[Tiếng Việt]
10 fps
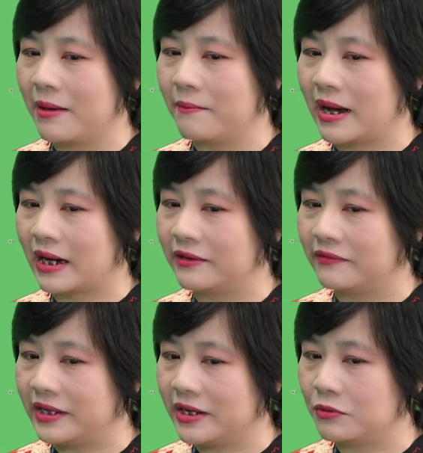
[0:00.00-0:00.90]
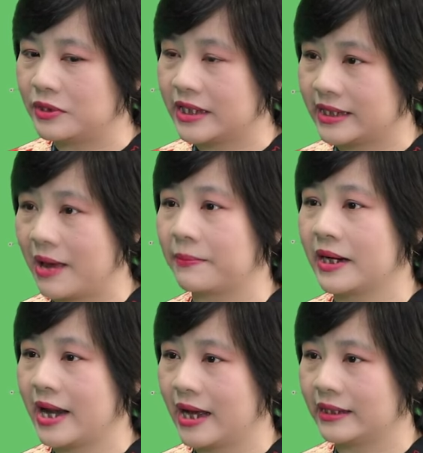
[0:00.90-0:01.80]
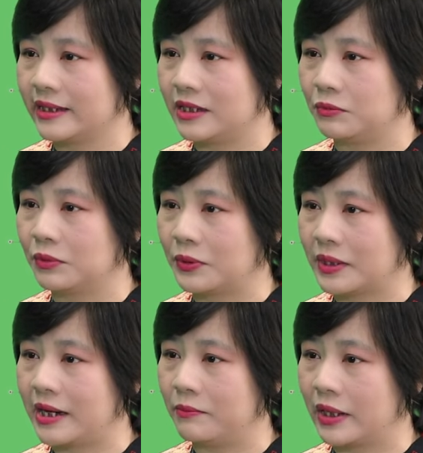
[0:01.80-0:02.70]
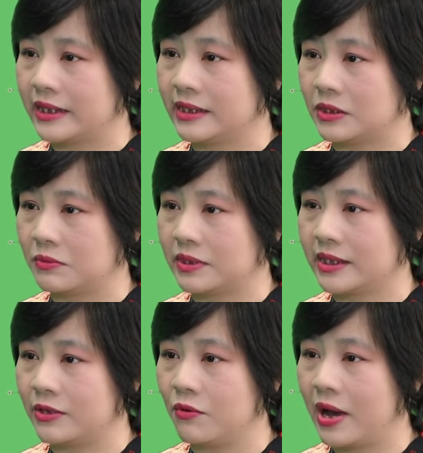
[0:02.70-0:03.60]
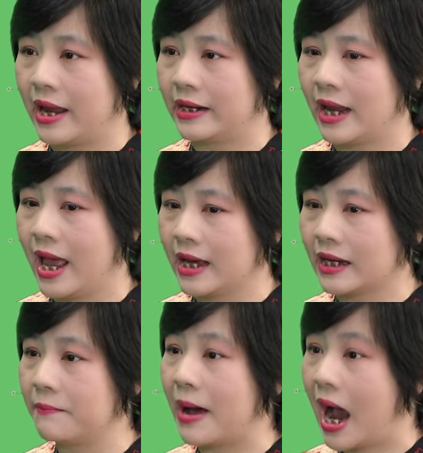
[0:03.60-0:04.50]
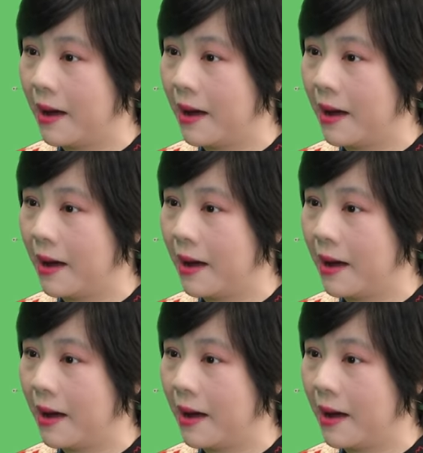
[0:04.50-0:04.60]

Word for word: mà cần phải điều chỉnh giảm cân nặng thì chúng tôi cần một cái sử dụng chế độ ăn cân bằng